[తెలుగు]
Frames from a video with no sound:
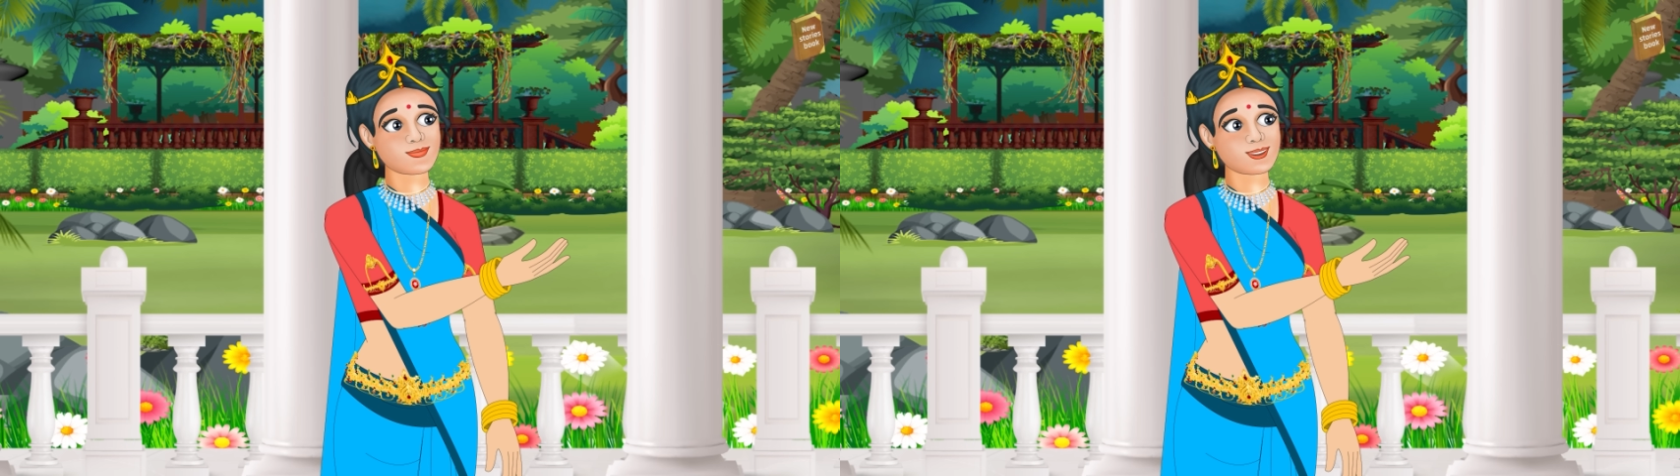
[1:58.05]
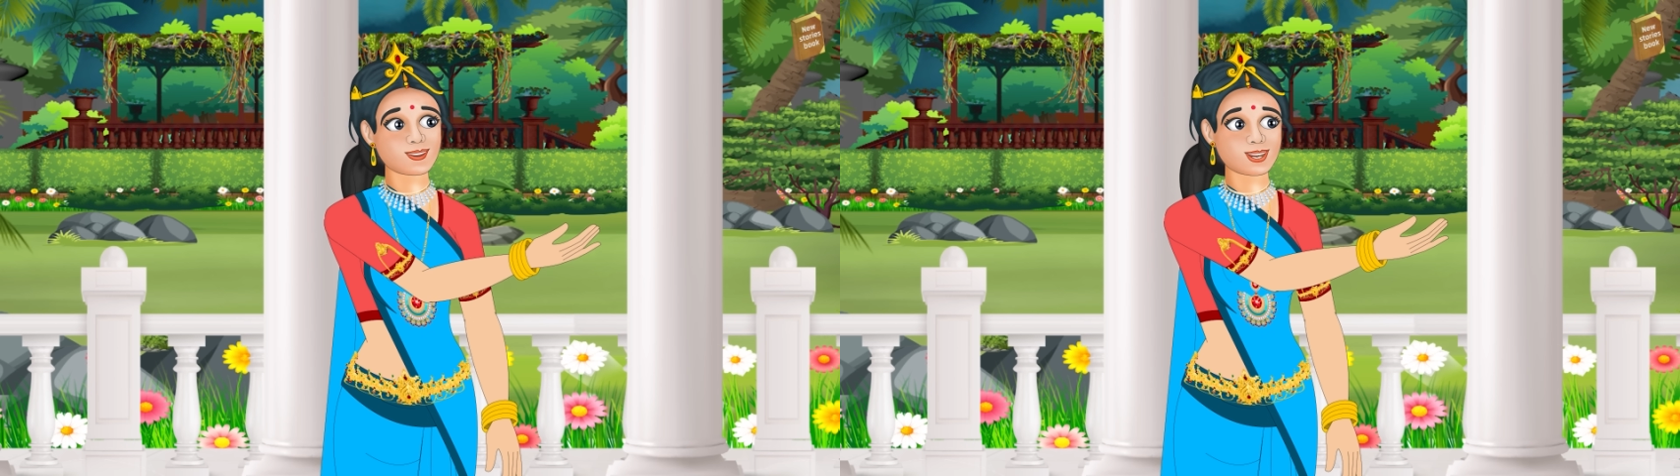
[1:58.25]

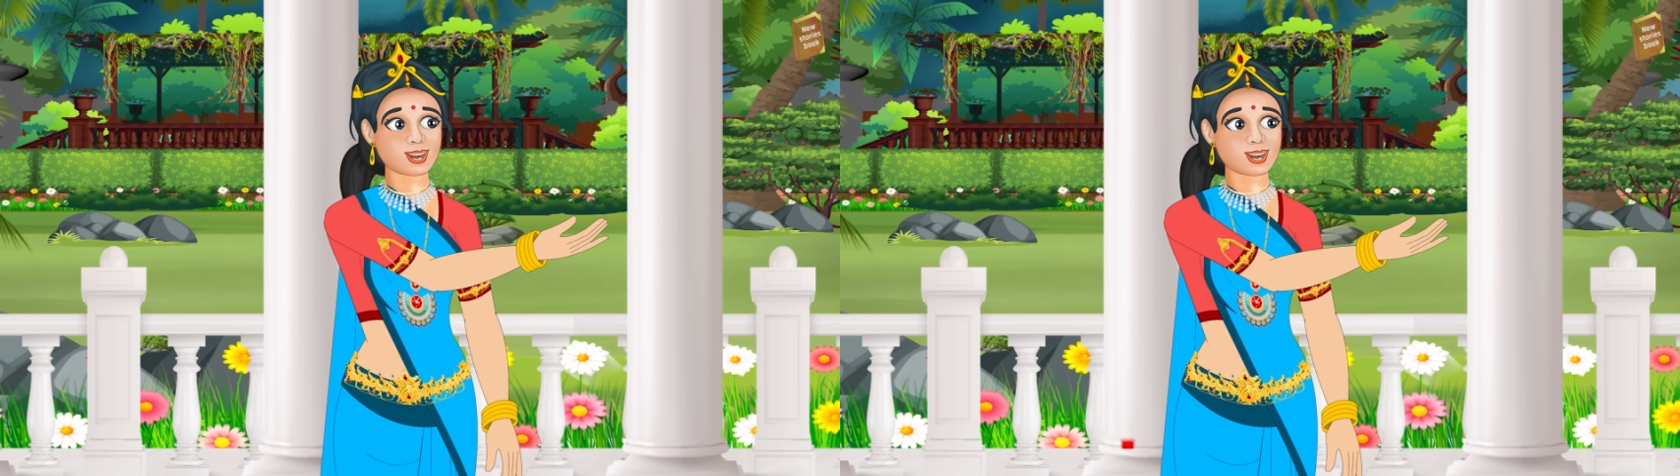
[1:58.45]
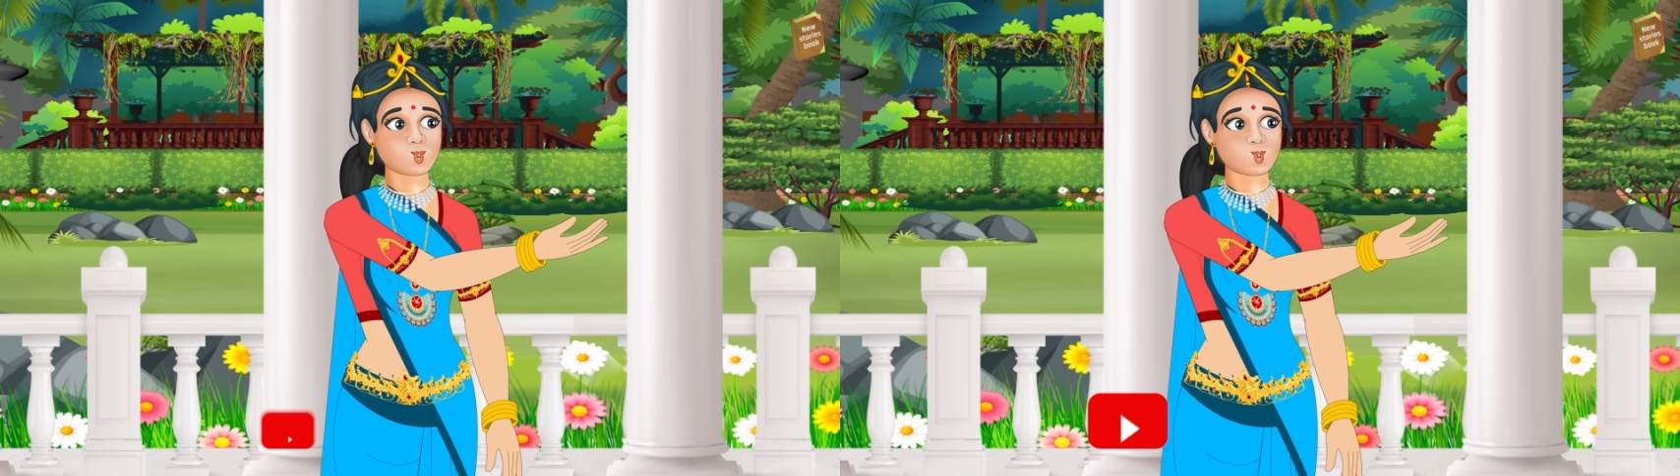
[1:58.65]
మన
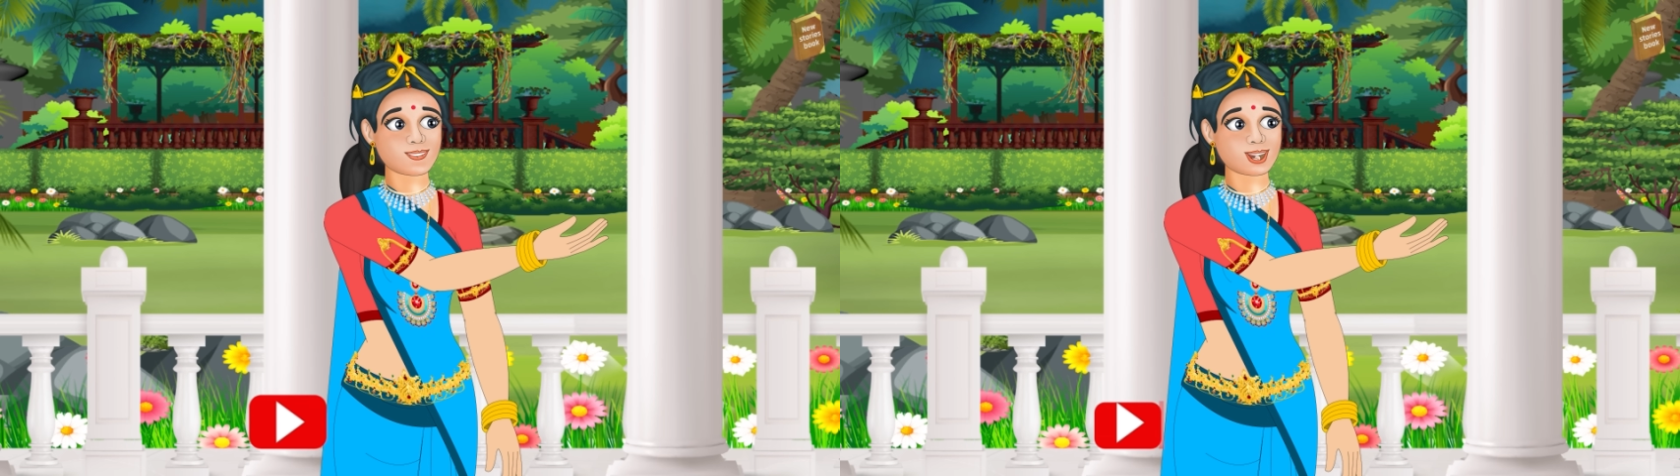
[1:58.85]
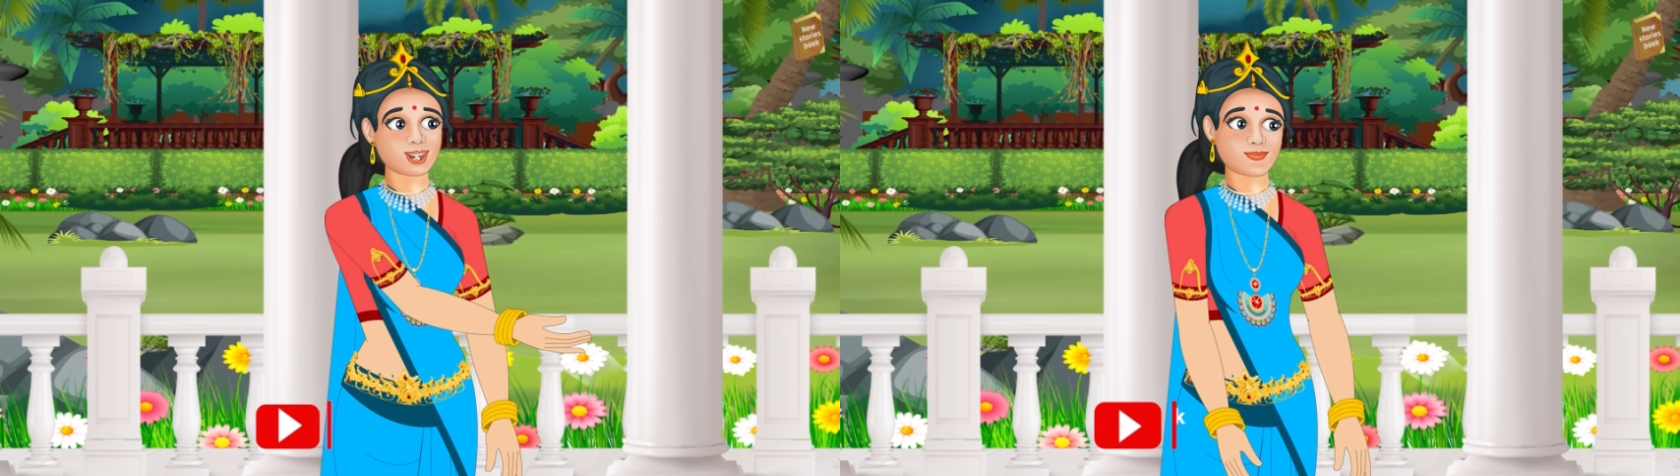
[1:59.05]

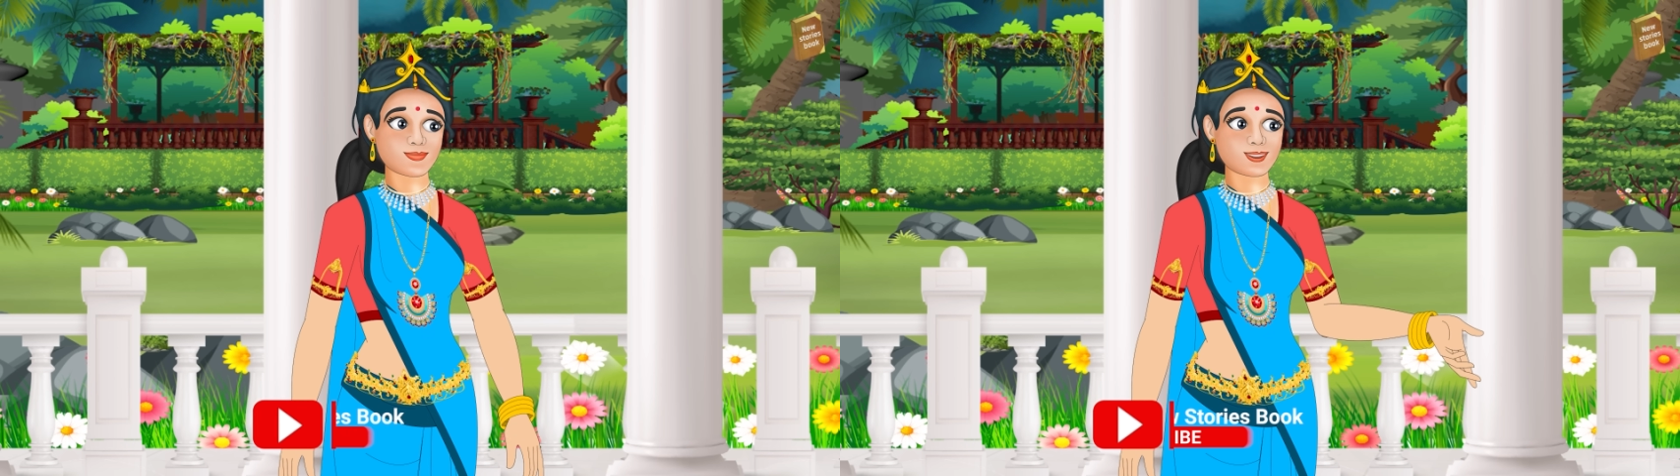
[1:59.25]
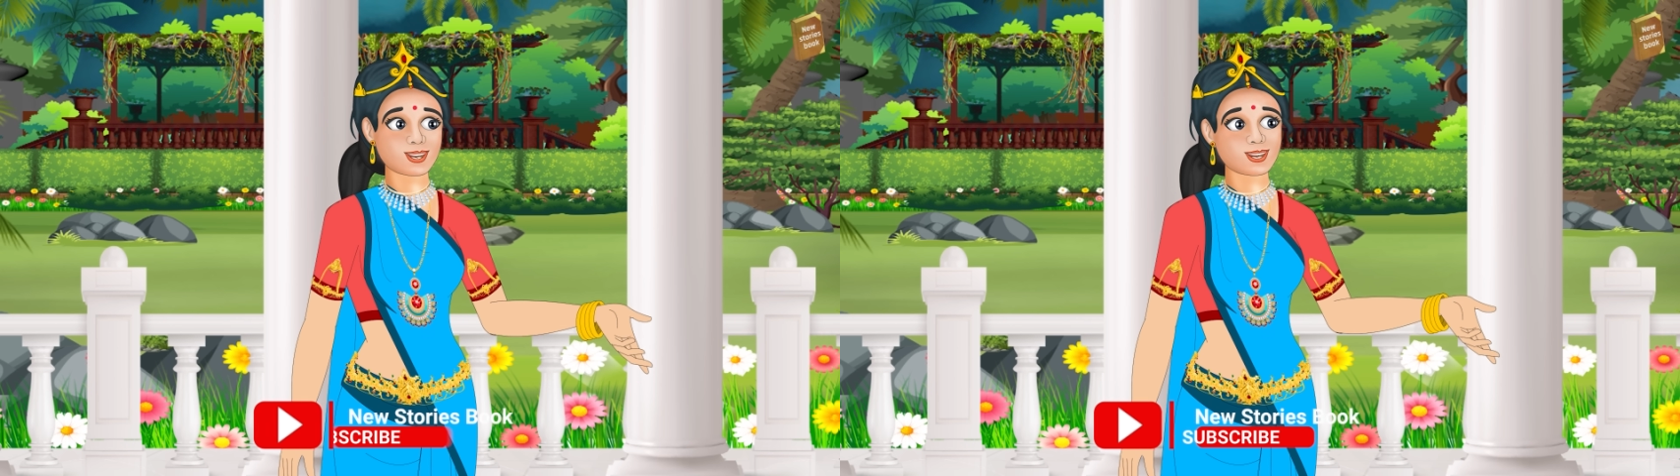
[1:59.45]
కుమారుణ్ణి
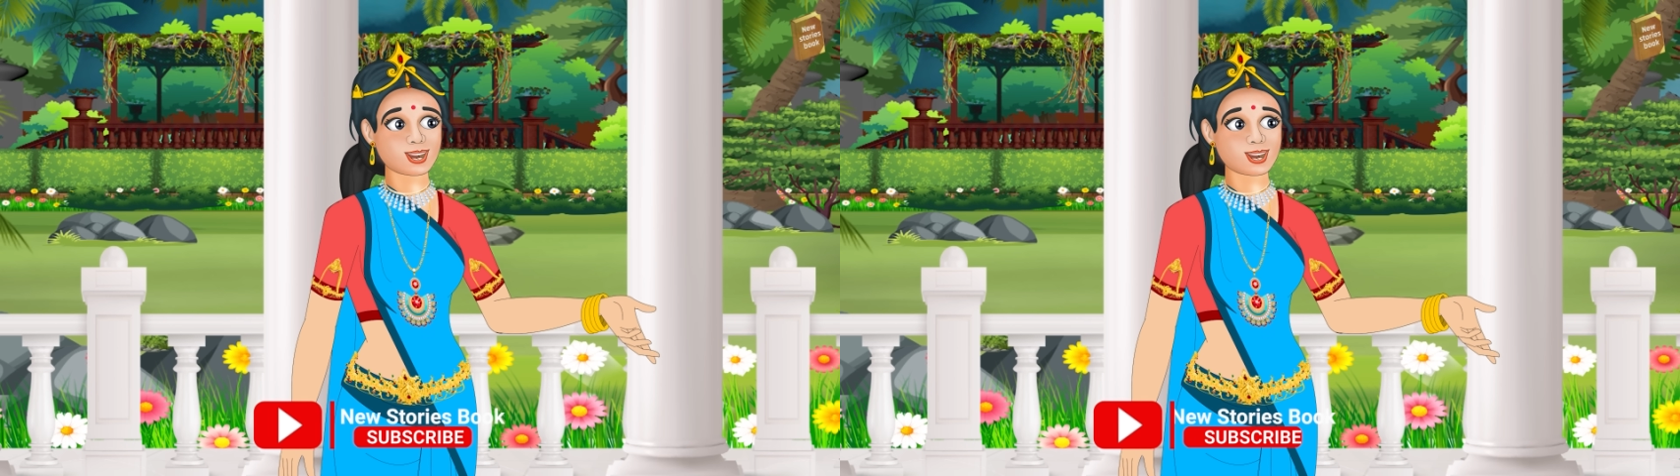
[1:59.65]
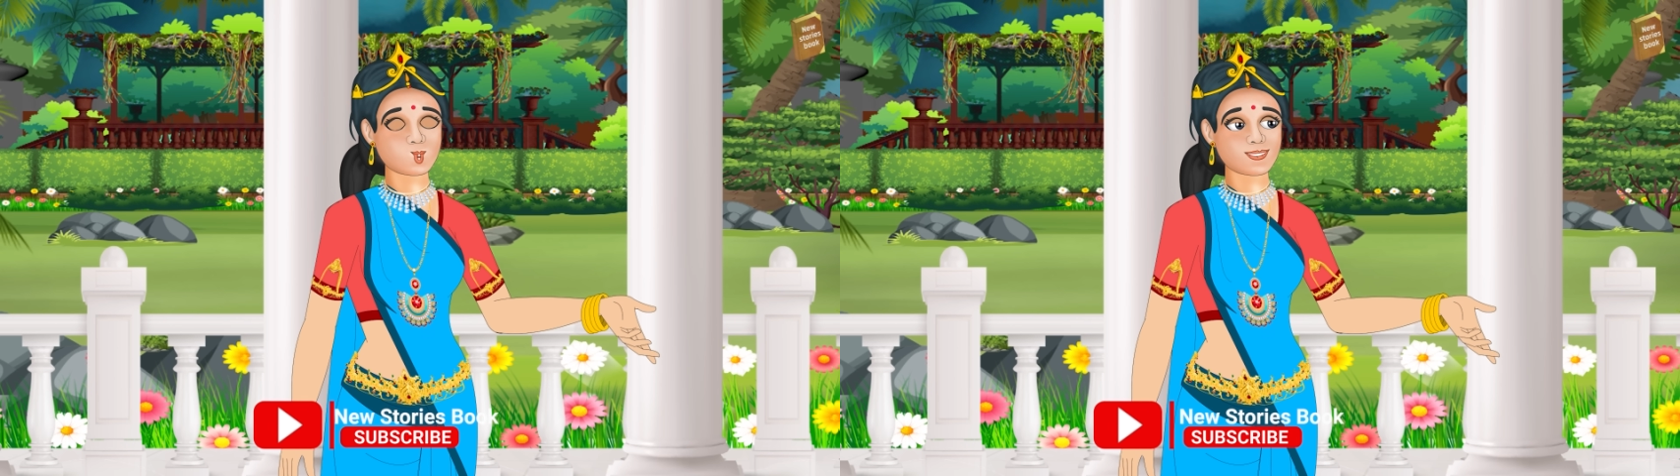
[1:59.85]
మీ
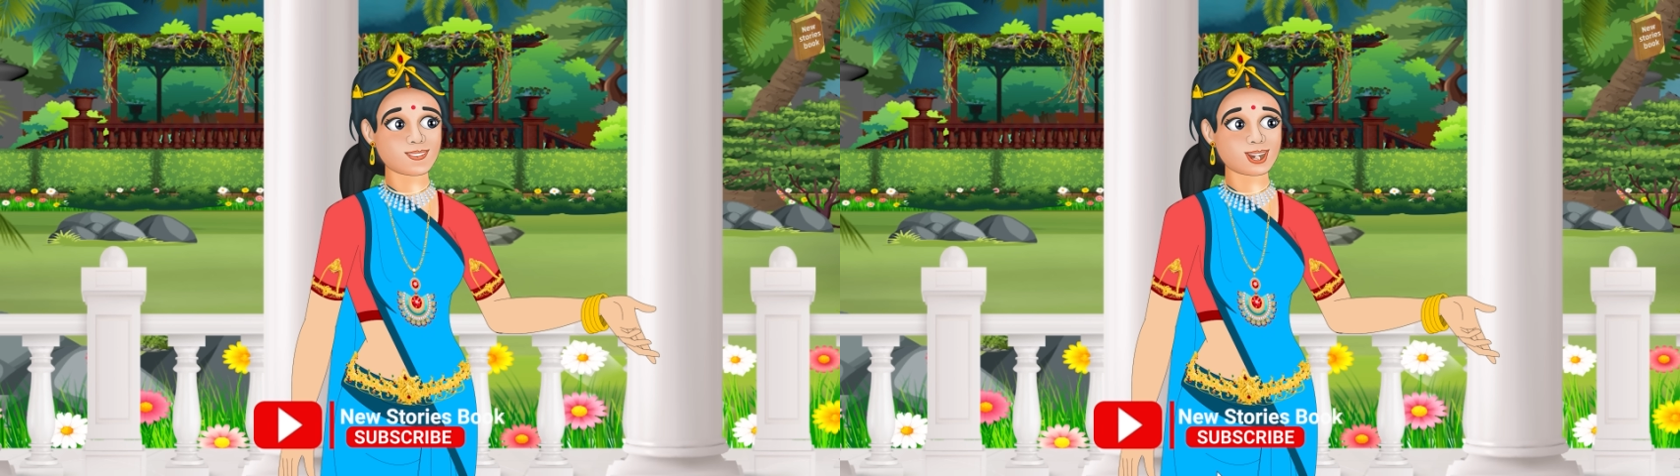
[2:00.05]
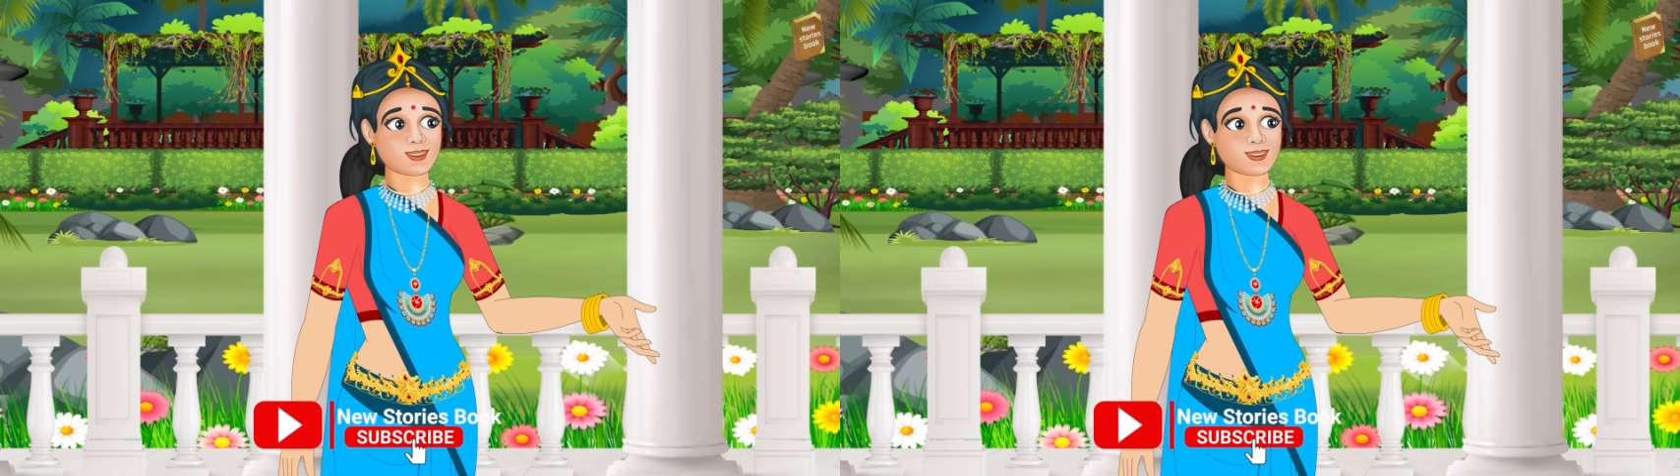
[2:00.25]
తదనంతరం